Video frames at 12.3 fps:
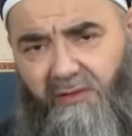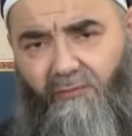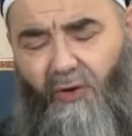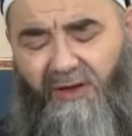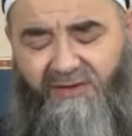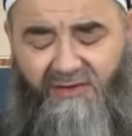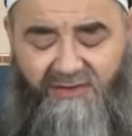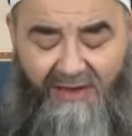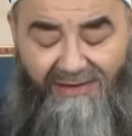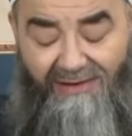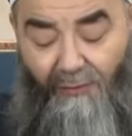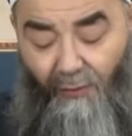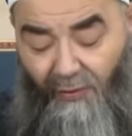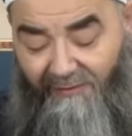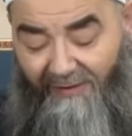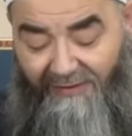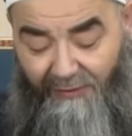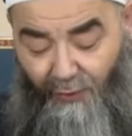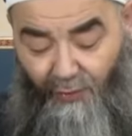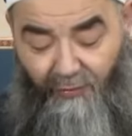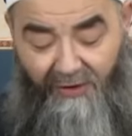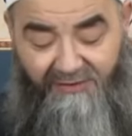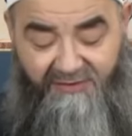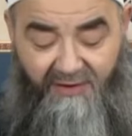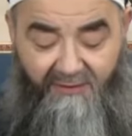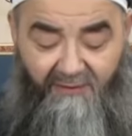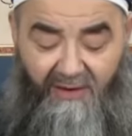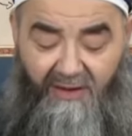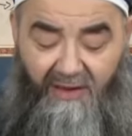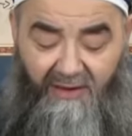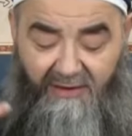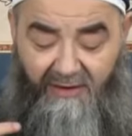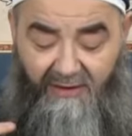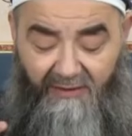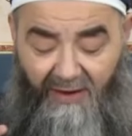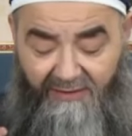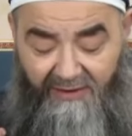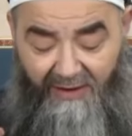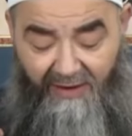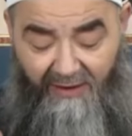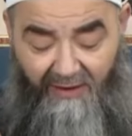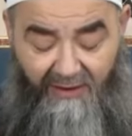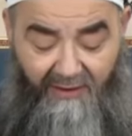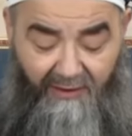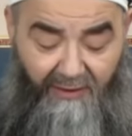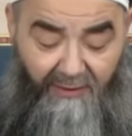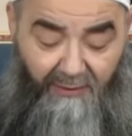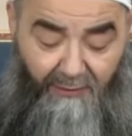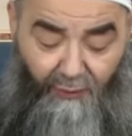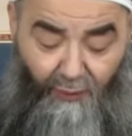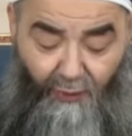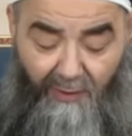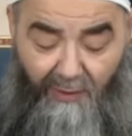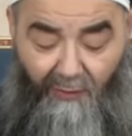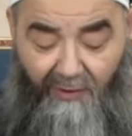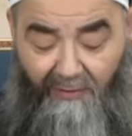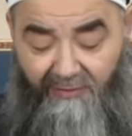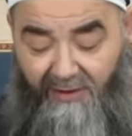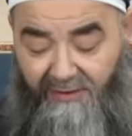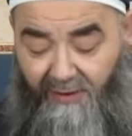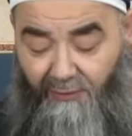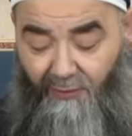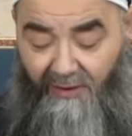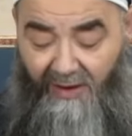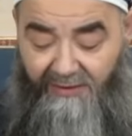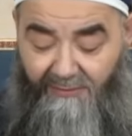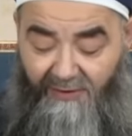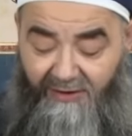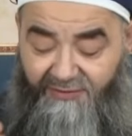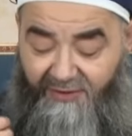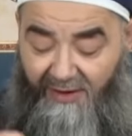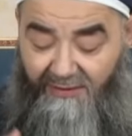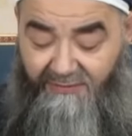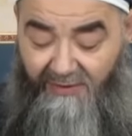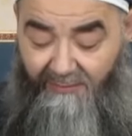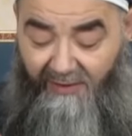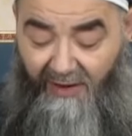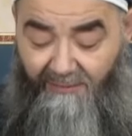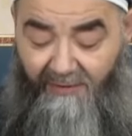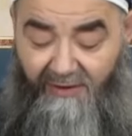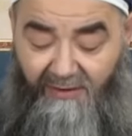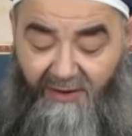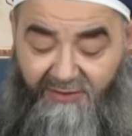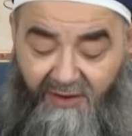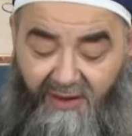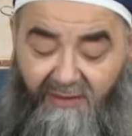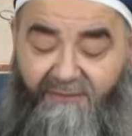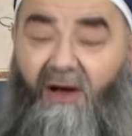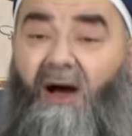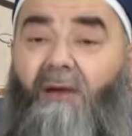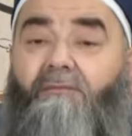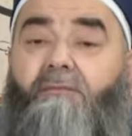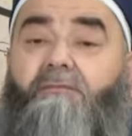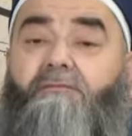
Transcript: muhaddislerden o rivayet ediyor bu hadis-i şerifi. İnne Allah Teala halaka nurov kablen yahluka Adem aleyhissalatu bi arba'at aşara elfi am.